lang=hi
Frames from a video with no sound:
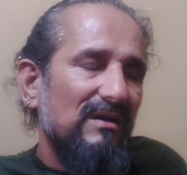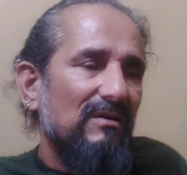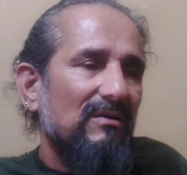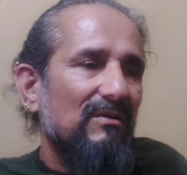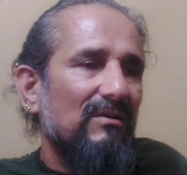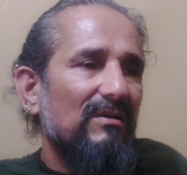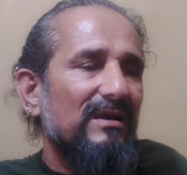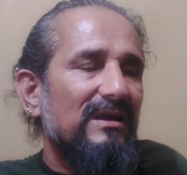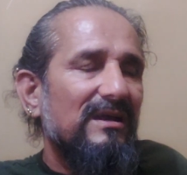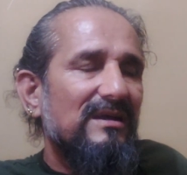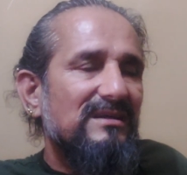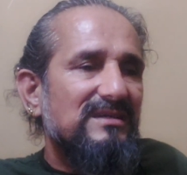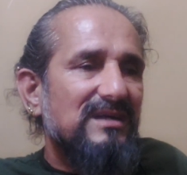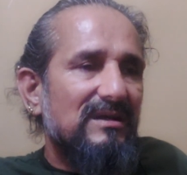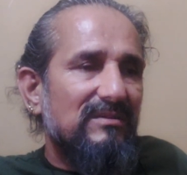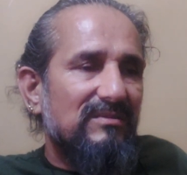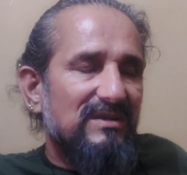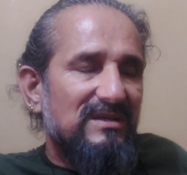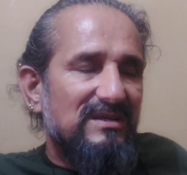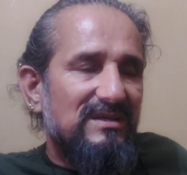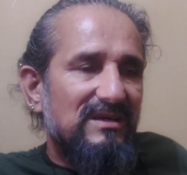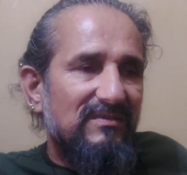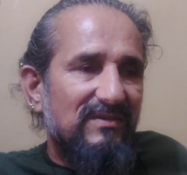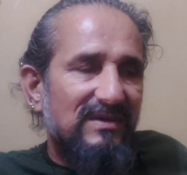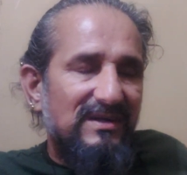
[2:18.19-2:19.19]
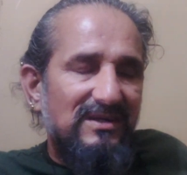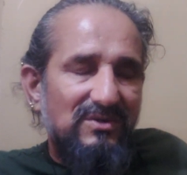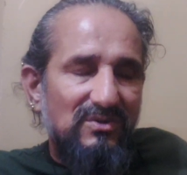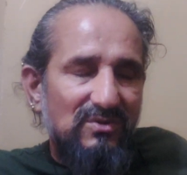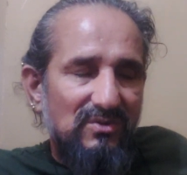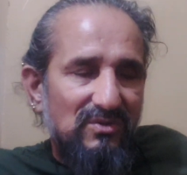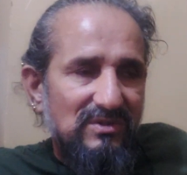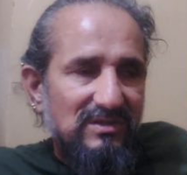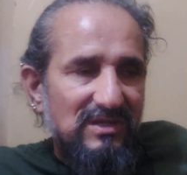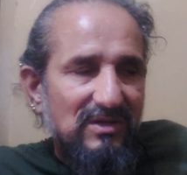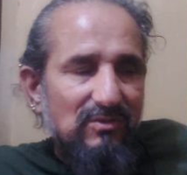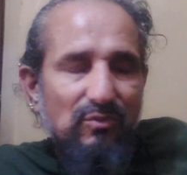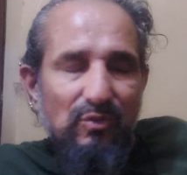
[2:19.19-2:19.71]
और एक जर्मन सेवर्ट शुरू
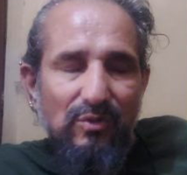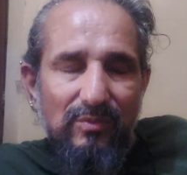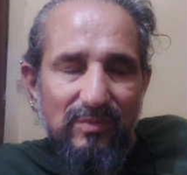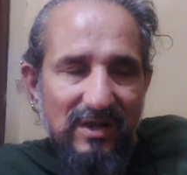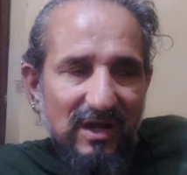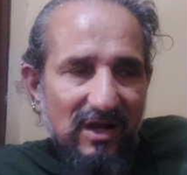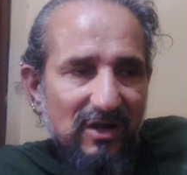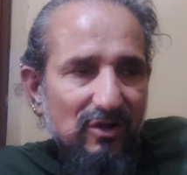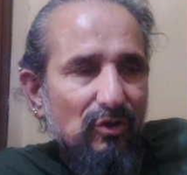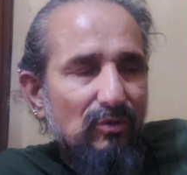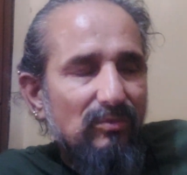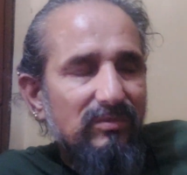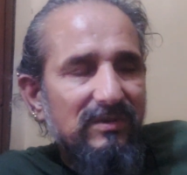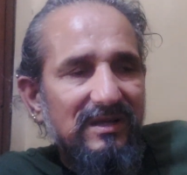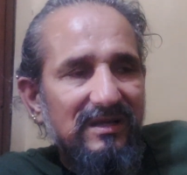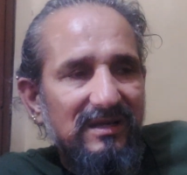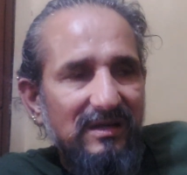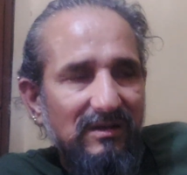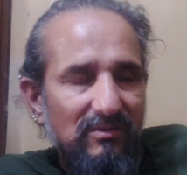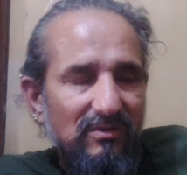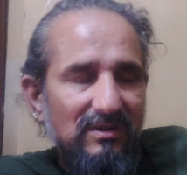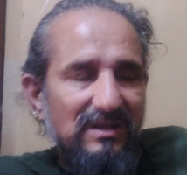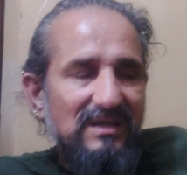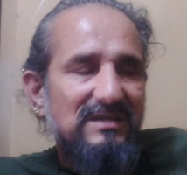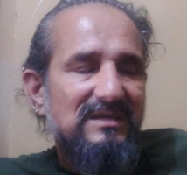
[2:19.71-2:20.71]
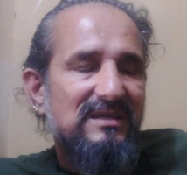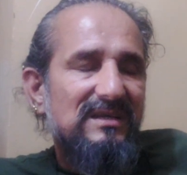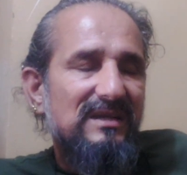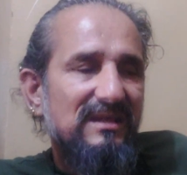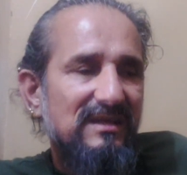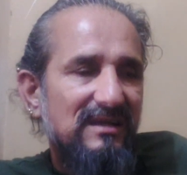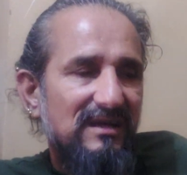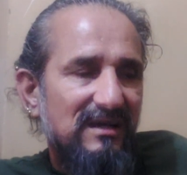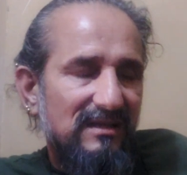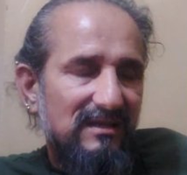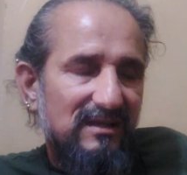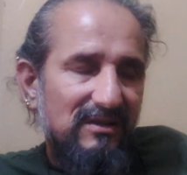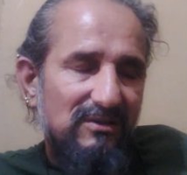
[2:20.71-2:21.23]
से वो भी अडोप्ट ही है वो किसी ने
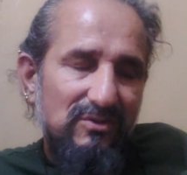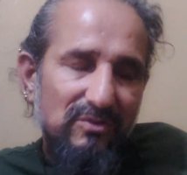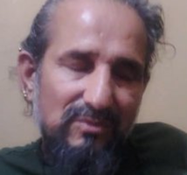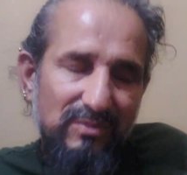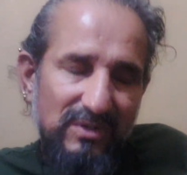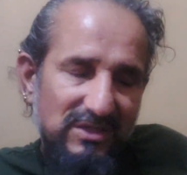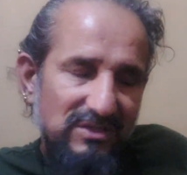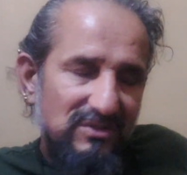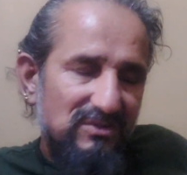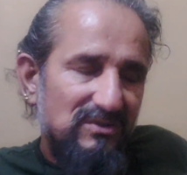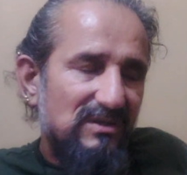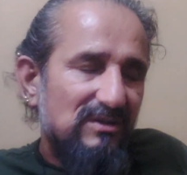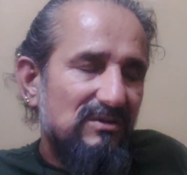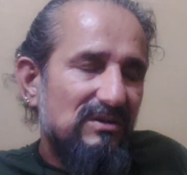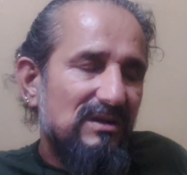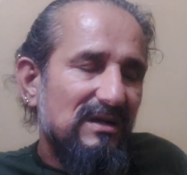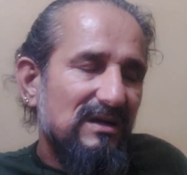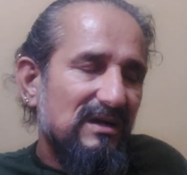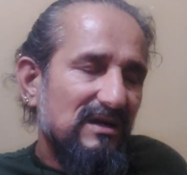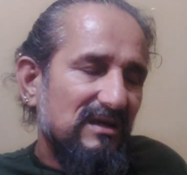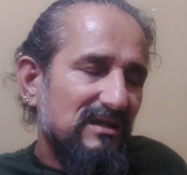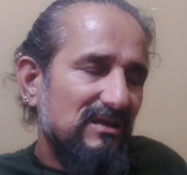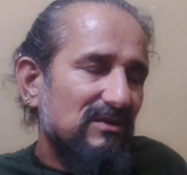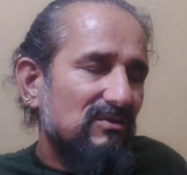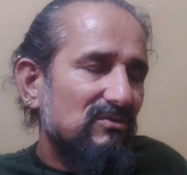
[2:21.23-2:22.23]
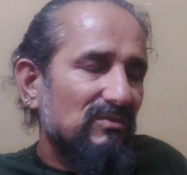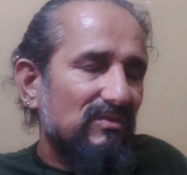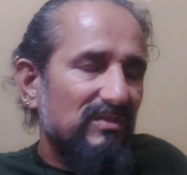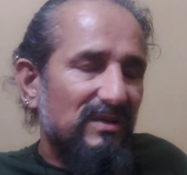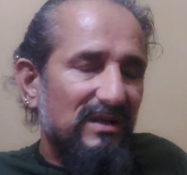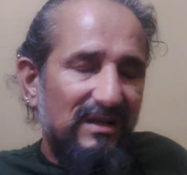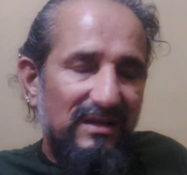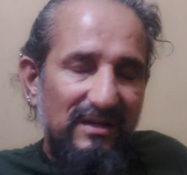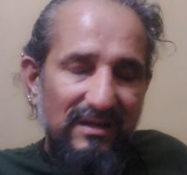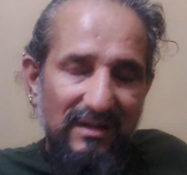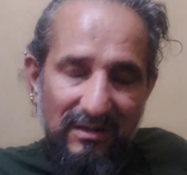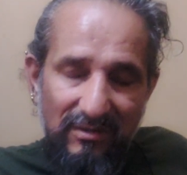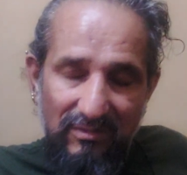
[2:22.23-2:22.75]
दिया था तो बच्चों ने रखा था तो
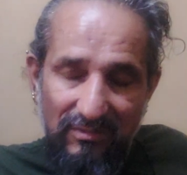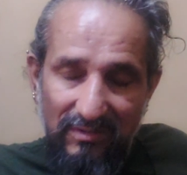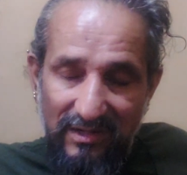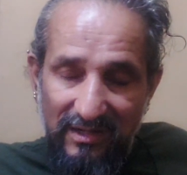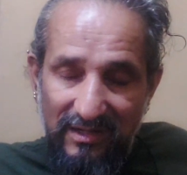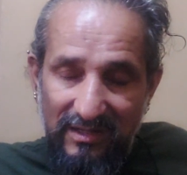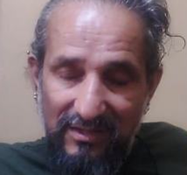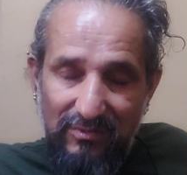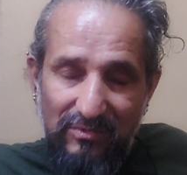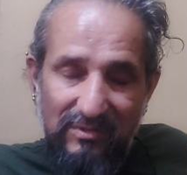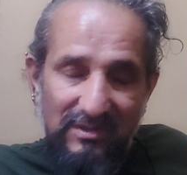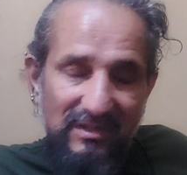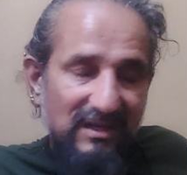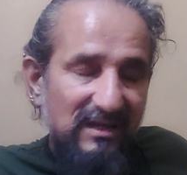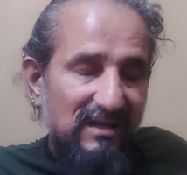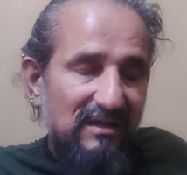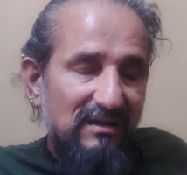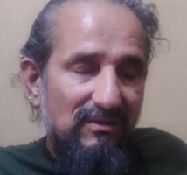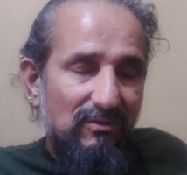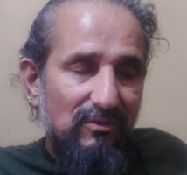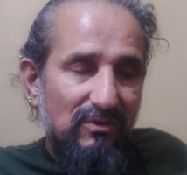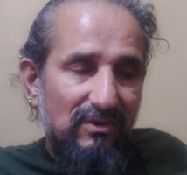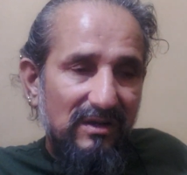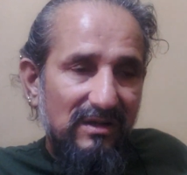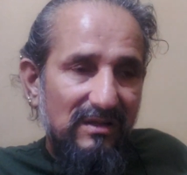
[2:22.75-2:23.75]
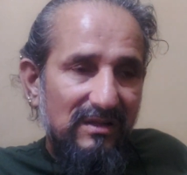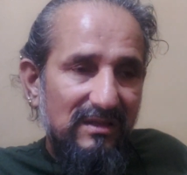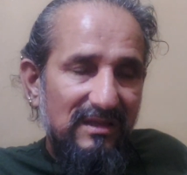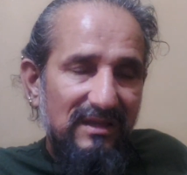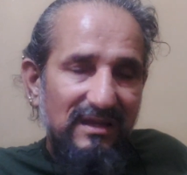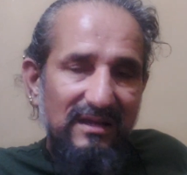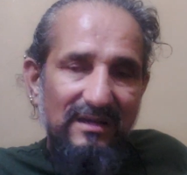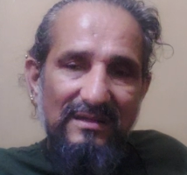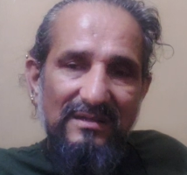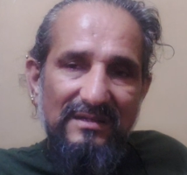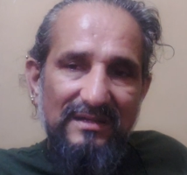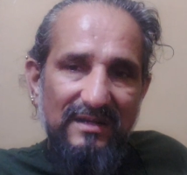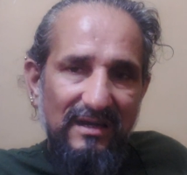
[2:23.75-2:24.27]
मैंने रखवा लिया था वो तीन हो गए
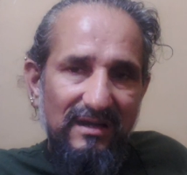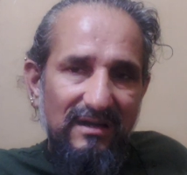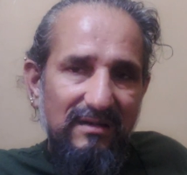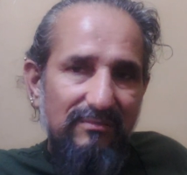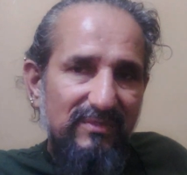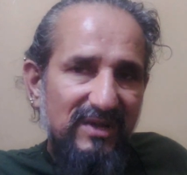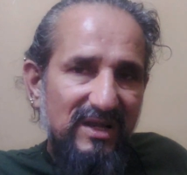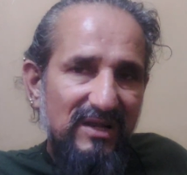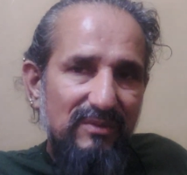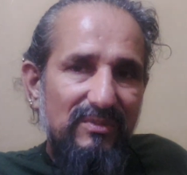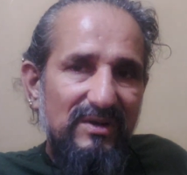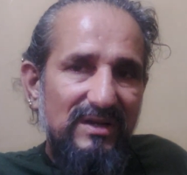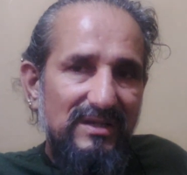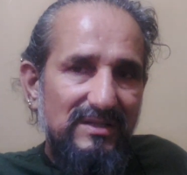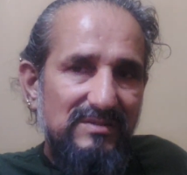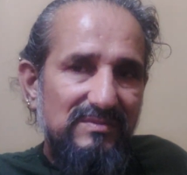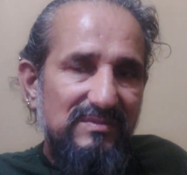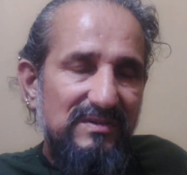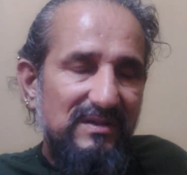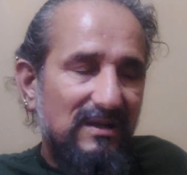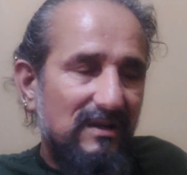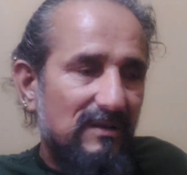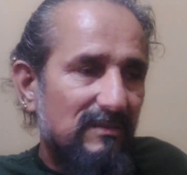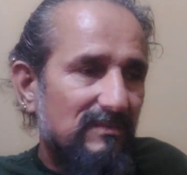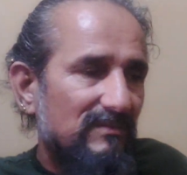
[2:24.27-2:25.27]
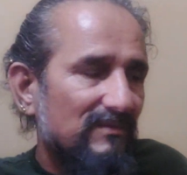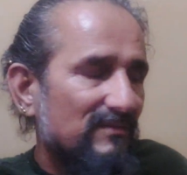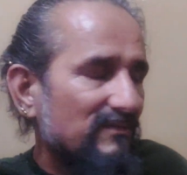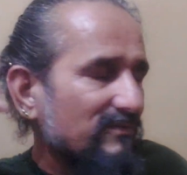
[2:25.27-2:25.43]
तीन छः मेरे पास भी है